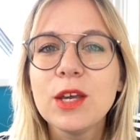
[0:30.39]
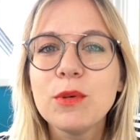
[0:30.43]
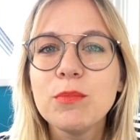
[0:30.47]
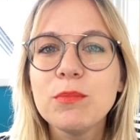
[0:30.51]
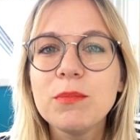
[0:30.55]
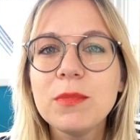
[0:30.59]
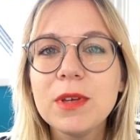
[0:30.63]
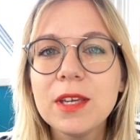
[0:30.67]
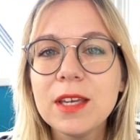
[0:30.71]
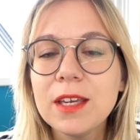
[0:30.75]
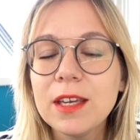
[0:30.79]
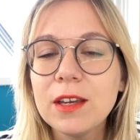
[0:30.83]

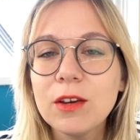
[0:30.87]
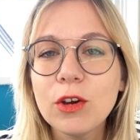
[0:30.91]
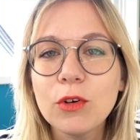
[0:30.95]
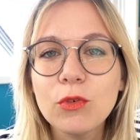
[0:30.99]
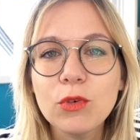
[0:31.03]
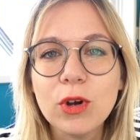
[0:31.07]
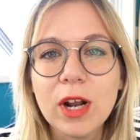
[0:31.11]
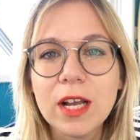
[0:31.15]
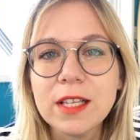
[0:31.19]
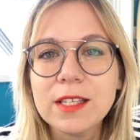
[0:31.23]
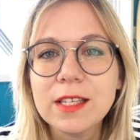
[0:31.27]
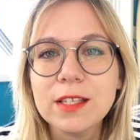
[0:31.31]
Mais euh,
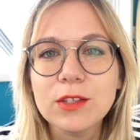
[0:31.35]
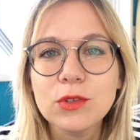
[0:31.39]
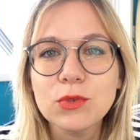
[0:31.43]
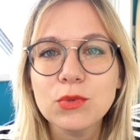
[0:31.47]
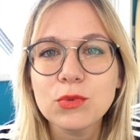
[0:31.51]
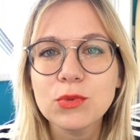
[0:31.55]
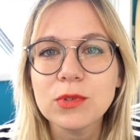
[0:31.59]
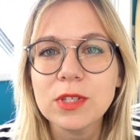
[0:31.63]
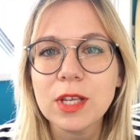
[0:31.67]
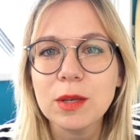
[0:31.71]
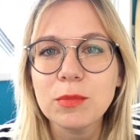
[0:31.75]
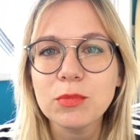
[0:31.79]
voilà, c'était
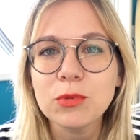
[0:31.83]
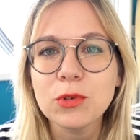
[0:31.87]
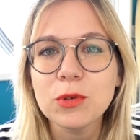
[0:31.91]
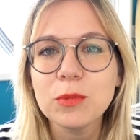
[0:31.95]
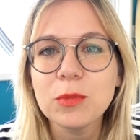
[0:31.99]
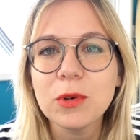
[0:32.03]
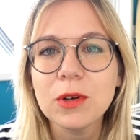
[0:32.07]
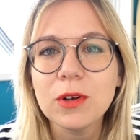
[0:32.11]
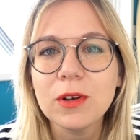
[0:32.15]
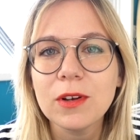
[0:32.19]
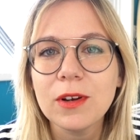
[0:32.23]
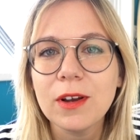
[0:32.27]
tout
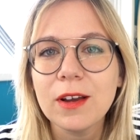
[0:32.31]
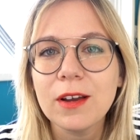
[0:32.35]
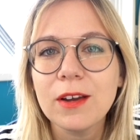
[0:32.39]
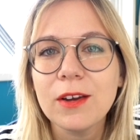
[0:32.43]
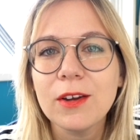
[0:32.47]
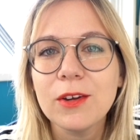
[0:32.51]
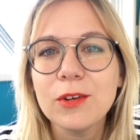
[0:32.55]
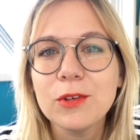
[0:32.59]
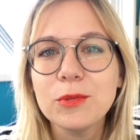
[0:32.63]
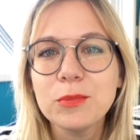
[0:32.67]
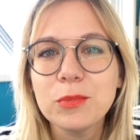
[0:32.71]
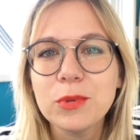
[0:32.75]
simplement
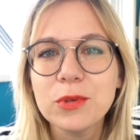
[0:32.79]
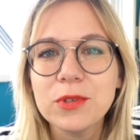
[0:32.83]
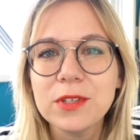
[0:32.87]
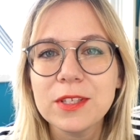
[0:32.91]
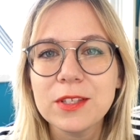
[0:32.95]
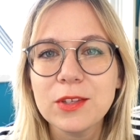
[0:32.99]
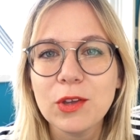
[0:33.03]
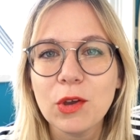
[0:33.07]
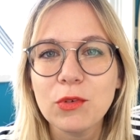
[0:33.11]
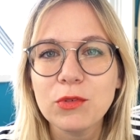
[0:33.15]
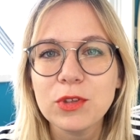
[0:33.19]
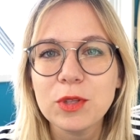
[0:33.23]
euh, une
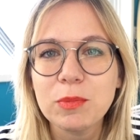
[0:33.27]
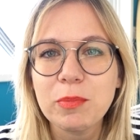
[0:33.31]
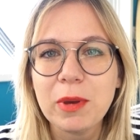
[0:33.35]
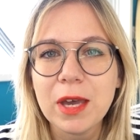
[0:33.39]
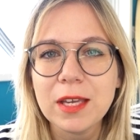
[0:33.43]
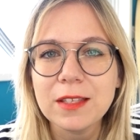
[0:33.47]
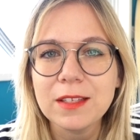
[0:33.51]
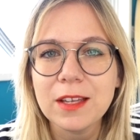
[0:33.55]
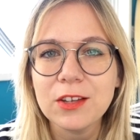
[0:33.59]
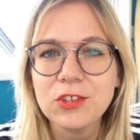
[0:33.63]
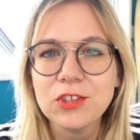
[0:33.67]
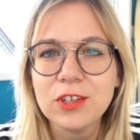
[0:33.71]
petite envie de
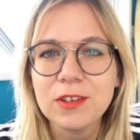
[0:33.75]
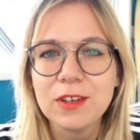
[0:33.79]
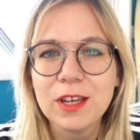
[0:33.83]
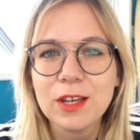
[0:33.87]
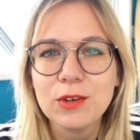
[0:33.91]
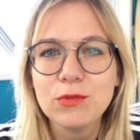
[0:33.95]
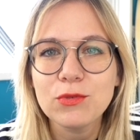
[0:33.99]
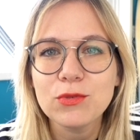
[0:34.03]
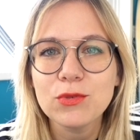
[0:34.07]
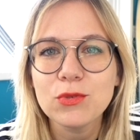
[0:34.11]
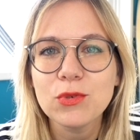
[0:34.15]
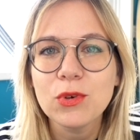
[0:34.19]
partager
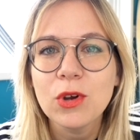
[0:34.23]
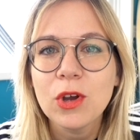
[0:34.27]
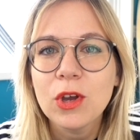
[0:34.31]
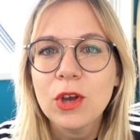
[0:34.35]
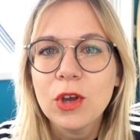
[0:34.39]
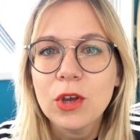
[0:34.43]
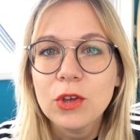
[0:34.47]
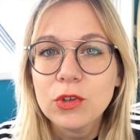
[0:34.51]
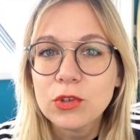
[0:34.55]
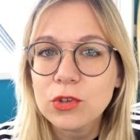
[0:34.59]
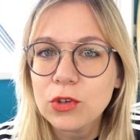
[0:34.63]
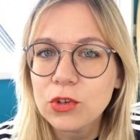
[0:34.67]
avec vous
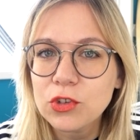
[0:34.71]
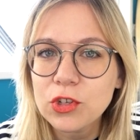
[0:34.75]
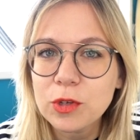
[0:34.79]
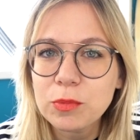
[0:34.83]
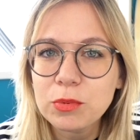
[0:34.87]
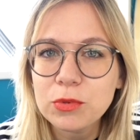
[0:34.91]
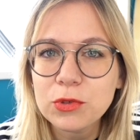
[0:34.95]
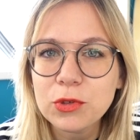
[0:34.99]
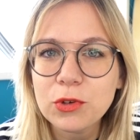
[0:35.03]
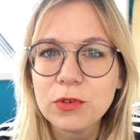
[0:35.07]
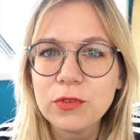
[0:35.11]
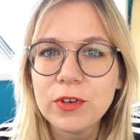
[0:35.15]
ce que j'ai
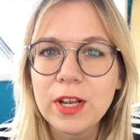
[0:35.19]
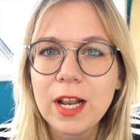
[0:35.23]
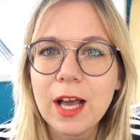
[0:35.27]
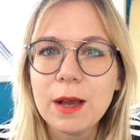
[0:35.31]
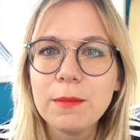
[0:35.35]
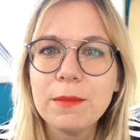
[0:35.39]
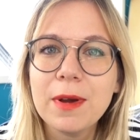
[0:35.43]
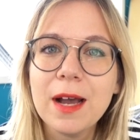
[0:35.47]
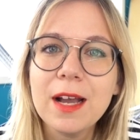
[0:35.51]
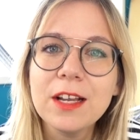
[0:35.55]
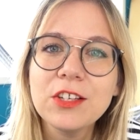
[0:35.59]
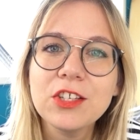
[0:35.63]
pu trouver
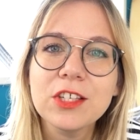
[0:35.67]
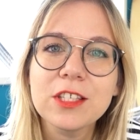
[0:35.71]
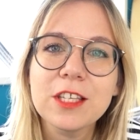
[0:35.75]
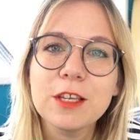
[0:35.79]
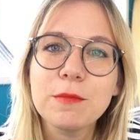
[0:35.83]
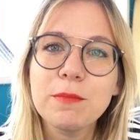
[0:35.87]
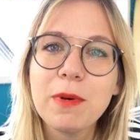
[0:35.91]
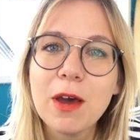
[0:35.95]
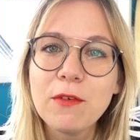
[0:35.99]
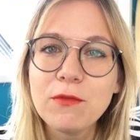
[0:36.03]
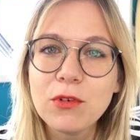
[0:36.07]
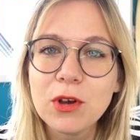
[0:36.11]
là-bas.
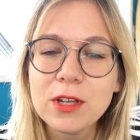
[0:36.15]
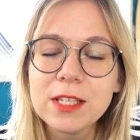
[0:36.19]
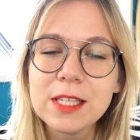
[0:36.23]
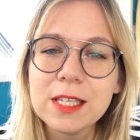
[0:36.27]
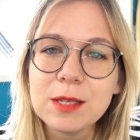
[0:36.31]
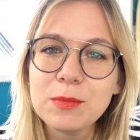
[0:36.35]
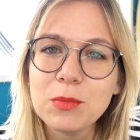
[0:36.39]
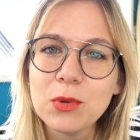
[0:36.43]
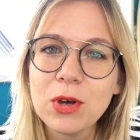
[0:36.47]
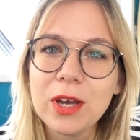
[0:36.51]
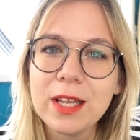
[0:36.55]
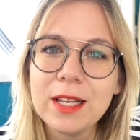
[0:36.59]
J'étais pas
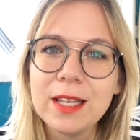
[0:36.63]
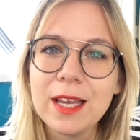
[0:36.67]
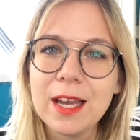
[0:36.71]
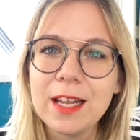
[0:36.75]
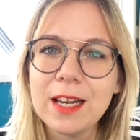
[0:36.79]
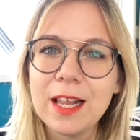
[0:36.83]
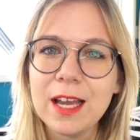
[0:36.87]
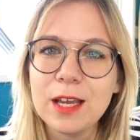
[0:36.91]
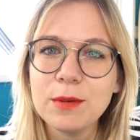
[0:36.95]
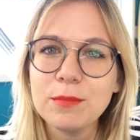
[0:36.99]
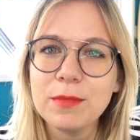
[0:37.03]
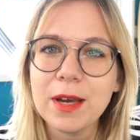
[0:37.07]
forcément allée à
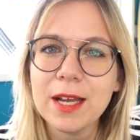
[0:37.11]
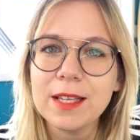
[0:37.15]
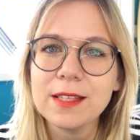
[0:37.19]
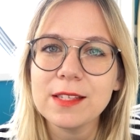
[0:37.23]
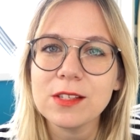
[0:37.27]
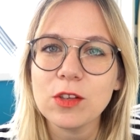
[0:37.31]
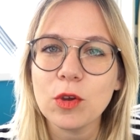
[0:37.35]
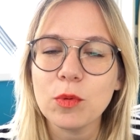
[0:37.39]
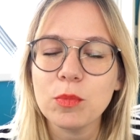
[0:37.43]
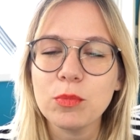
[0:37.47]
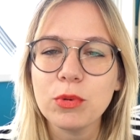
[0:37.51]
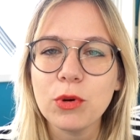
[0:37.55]

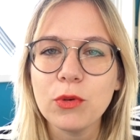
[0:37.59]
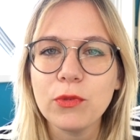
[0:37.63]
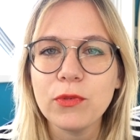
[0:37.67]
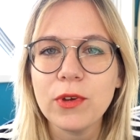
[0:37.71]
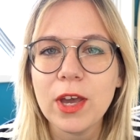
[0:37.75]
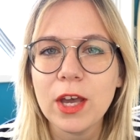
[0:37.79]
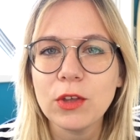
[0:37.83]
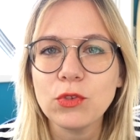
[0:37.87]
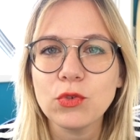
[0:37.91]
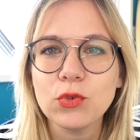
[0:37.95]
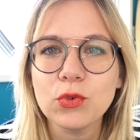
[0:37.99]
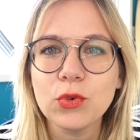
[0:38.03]
l'IMAT pour
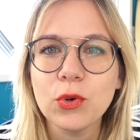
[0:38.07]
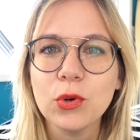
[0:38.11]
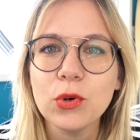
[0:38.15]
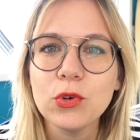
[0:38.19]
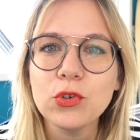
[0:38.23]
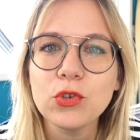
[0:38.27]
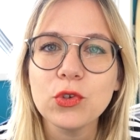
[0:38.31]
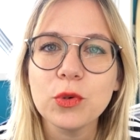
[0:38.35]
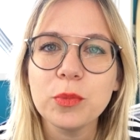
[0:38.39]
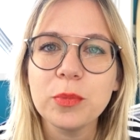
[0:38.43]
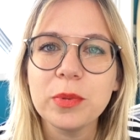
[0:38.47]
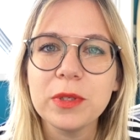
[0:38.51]
faire du gros
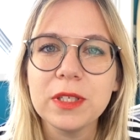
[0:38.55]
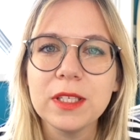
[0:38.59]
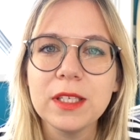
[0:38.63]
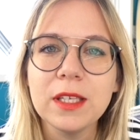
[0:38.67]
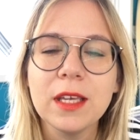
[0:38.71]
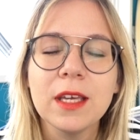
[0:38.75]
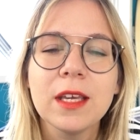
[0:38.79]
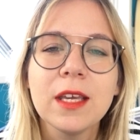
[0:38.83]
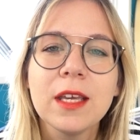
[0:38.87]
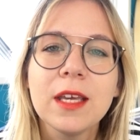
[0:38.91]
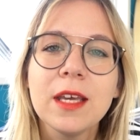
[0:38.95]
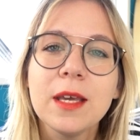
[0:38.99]

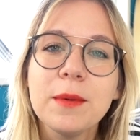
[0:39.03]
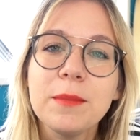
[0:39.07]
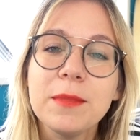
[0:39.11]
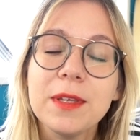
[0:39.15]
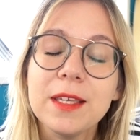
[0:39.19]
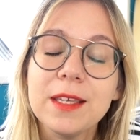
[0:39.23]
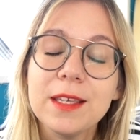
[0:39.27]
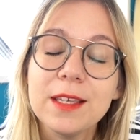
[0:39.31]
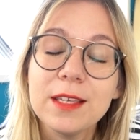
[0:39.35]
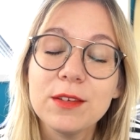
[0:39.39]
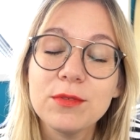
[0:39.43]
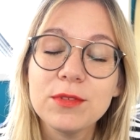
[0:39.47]
shopping.
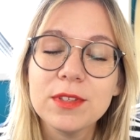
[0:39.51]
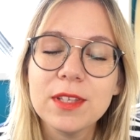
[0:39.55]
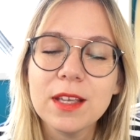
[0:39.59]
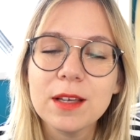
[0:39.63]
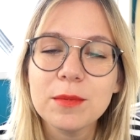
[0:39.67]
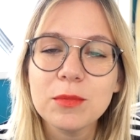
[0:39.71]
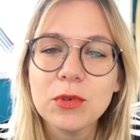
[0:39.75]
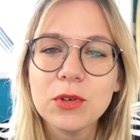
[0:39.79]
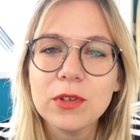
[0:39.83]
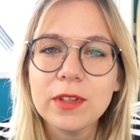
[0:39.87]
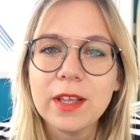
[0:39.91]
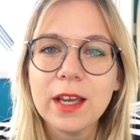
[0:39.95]

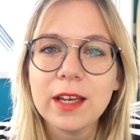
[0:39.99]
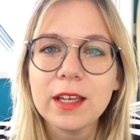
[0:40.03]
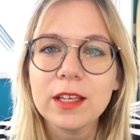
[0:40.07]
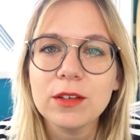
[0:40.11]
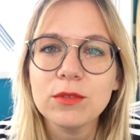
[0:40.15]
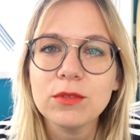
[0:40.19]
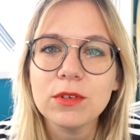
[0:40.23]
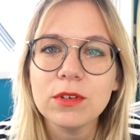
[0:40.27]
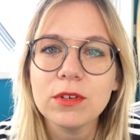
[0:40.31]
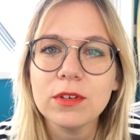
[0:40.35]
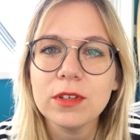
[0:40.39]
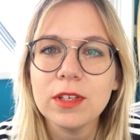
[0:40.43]
évidemment, en
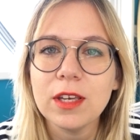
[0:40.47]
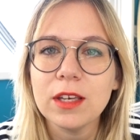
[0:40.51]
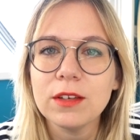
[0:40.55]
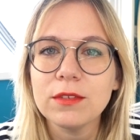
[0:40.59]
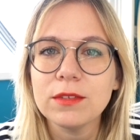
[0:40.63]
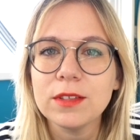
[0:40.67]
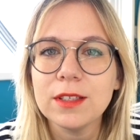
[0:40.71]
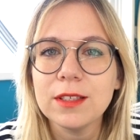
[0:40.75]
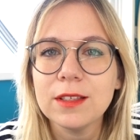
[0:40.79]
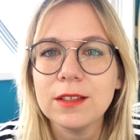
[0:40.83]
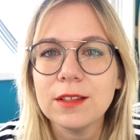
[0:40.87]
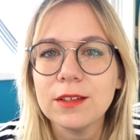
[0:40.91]
arrivant, il y
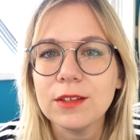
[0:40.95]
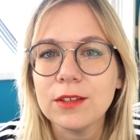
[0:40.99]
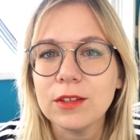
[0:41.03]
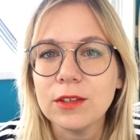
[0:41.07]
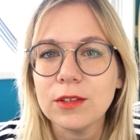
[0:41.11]
avait